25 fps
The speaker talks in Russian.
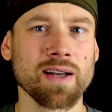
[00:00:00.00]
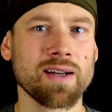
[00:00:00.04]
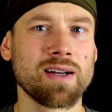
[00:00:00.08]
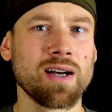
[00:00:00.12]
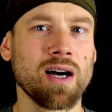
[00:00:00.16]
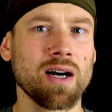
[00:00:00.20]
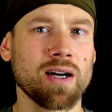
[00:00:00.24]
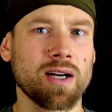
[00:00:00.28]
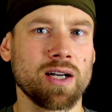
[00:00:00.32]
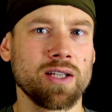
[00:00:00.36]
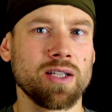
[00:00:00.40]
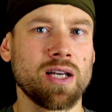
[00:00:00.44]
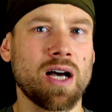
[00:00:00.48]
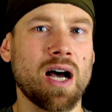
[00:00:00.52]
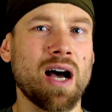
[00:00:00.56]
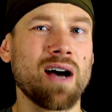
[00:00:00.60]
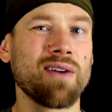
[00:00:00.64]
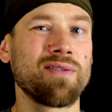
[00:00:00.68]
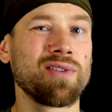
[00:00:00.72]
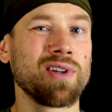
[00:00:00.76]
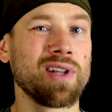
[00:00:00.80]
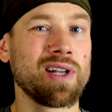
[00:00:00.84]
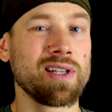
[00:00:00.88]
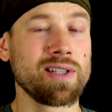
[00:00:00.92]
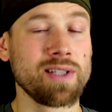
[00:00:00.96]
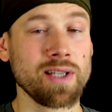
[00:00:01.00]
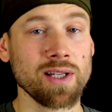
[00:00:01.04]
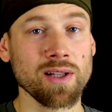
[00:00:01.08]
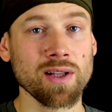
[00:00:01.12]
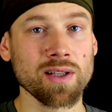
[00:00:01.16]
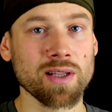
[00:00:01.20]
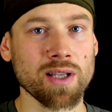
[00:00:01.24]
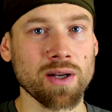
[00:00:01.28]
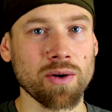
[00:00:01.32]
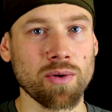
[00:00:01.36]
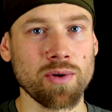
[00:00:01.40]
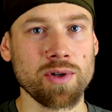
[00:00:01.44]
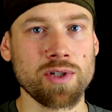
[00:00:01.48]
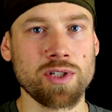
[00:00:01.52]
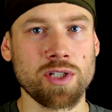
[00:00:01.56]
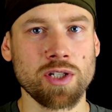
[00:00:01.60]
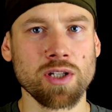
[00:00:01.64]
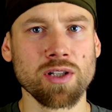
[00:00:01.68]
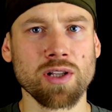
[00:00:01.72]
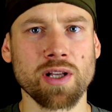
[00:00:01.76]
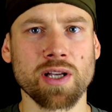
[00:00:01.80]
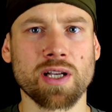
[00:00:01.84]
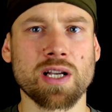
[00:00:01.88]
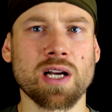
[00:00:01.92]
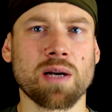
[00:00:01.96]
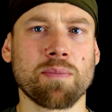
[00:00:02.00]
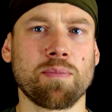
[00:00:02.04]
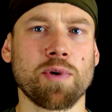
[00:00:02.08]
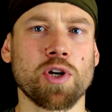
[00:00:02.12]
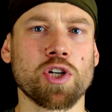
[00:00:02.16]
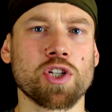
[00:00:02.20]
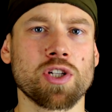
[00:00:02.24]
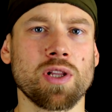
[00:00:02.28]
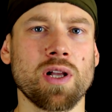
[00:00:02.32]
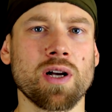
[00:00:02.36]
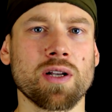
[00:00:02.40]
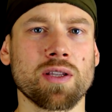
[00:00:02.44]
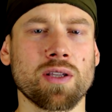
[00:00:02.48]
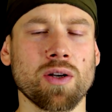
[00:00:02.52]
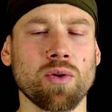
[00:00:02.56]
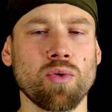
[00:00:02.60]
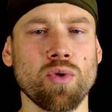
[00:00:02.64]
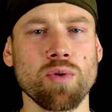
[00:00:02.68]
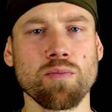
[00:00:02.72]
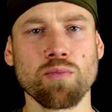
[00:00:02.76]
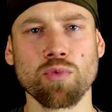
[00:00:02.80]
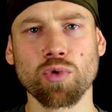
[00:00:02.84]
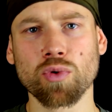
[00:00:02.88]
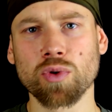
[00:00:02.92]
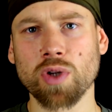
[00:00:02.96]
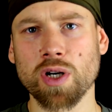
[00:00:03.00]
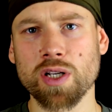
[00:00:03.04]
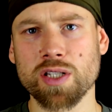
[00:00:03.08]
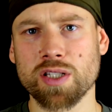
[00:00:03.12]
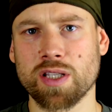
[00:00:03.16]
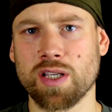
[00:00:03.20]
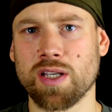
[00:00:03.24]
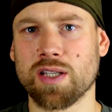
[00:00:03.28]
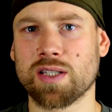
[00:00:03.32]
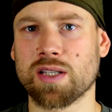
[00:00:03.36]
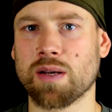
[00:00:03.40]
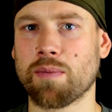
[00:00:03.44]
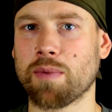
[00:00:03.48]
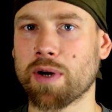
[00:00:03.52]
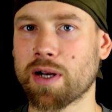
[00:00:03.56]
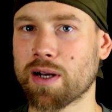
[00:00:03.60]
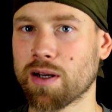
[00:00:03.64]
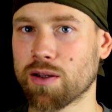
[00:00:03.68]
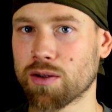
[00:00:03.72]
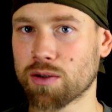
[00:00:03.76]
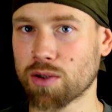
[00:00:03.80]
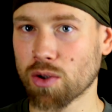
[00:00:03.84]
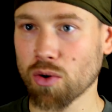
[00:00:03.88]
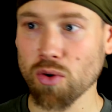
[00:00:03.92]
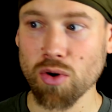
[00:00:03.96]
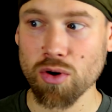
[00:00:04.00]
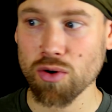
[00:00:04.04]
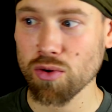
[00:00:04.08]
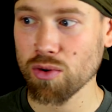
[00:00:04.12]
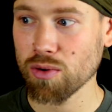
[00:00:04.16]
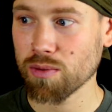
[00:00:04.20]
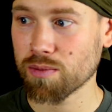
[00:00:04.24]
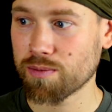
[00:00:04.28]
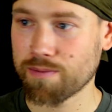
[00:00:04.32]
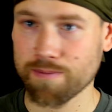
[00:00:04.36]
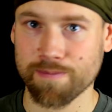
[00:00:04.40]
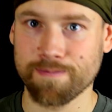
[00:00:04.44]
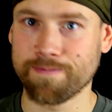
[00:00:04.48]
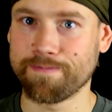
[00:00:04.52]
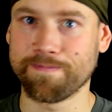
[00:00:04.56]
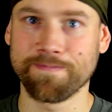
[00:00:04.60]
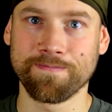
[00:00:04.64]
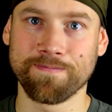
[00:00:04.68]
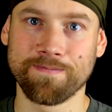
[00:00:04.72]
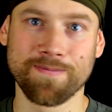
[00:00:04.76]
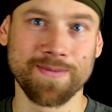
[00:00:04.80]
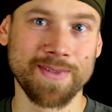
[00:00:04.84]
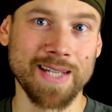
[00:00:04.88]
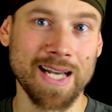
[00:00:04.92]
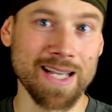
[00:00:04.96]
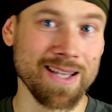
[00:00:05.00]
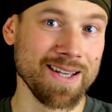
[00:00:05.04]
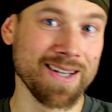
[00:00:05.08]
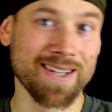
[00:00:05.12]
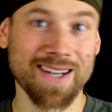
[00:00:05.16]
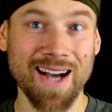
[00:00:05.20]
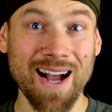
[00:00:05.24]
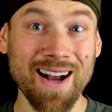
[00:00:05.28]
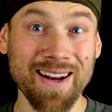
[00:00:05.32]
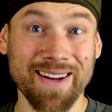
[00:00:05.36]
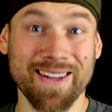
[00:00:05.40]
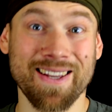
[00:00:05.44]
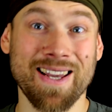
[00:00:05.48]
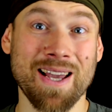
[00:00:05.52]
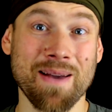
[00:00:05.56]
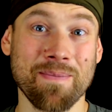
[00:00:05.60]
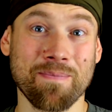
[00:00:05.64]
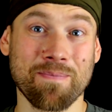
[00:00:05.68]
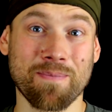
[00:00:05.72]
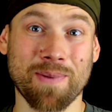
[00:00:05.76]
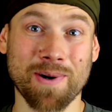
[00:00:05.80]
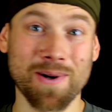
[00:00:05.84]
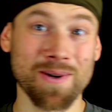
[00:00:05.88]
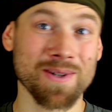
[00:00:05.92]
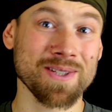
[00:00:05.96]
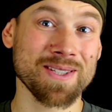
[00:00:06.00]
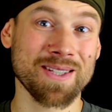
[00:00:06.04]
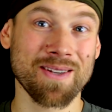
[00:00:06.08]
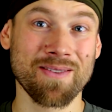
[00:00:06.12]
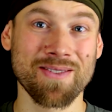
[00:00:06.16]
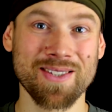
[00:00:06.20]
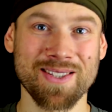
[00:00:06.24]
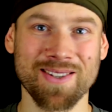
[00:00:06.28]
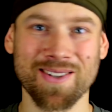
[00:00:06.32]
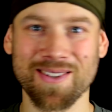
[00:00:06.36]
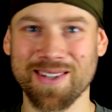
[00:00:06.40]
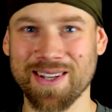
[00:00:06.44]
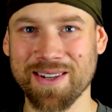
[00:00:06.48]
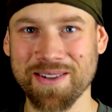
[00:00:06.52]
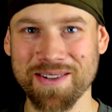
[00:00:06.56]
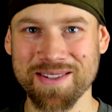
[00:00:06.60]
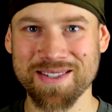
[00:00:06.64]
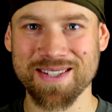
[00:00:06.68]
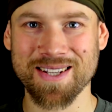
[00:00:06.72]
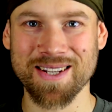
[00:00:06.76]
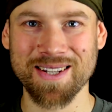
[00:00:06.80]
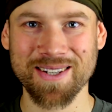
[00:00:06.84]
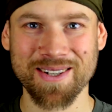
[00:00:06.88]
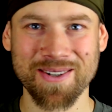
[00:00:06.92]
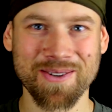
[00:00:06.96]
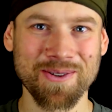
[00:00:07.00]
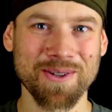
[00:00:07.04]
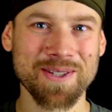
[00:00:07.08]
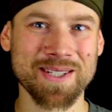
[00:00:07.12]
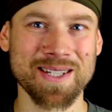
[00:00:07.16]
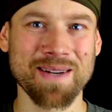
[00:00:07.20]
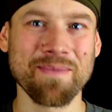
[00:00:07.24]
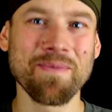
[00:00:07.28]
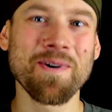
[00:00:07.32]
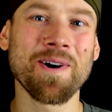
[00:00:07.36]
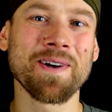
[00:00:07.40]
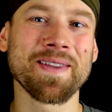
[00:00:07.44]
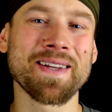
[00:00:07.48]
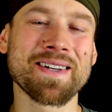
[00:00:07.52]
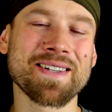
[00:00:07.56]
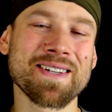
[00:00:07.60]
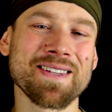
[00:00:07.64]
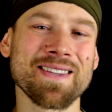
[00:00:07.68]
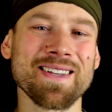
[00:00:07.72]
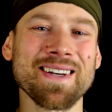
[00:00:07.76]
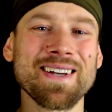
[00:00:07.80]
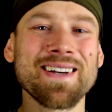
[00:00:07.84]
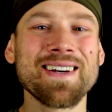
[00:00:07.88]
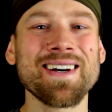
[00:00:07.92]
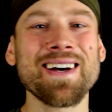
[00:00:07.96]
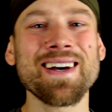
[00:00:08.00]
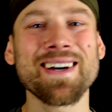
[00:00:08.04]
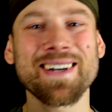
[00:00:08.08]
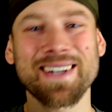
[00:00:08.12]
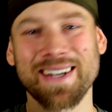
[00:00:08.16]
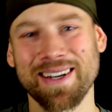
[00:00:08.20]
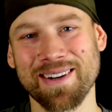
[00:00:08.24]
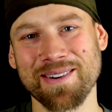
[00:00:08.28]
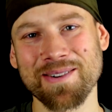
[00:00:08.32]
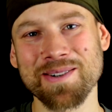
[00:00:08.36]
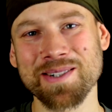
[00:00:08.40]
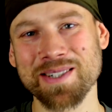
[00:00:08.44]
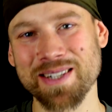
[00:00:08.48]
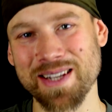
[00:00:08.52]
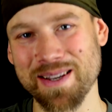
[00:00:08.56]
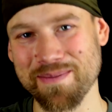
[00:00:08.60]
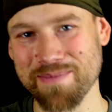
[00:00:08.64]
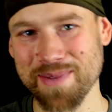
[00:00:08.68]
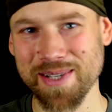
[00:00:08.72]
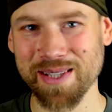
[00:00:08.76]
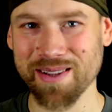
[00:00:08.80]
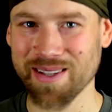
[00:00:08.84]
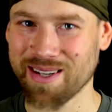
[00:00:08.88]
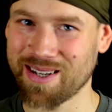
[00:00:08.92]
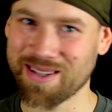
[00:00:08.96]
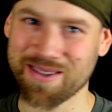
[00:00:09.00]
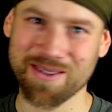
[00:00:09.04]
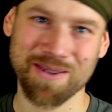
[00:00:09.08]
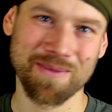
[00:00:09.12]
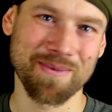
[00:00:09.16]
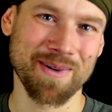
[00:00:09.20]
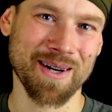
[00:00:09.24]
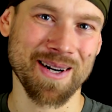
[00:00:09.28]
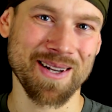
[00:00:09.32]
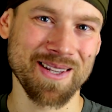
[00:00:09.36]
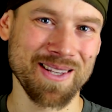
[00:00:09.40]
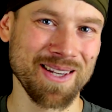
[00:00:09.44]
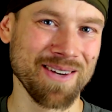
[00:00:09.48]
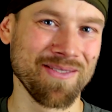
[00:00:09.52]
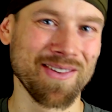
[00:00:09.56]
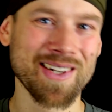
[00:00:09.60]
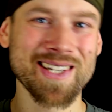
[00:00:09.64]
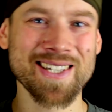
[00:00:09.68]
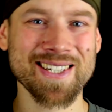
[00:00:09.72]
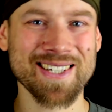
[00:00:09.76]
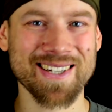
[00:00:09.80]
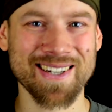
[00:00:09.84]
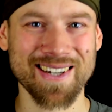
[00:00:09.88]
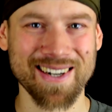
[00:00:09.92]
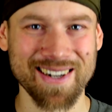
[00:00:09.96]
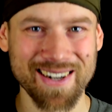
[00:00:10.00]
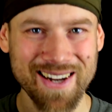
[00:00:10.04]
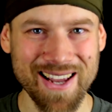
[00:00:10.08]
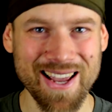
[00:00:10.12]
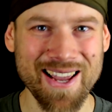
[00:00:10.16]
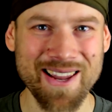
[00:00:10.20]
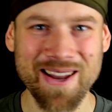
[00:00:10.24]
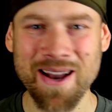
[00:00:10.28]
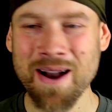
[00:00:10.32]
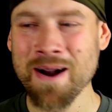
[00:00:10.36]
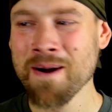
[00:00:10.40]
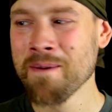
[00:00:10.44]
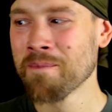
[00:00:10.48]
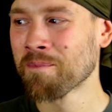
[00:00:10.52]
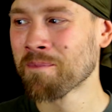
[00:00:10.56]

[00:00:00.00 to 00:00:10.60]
Как она овладела такой силой, как пришла к такой мудрости и самоконтролю? Да никак, ей просто все дается легко само, она же такая хорошая, милая, добрая девочка Рэй.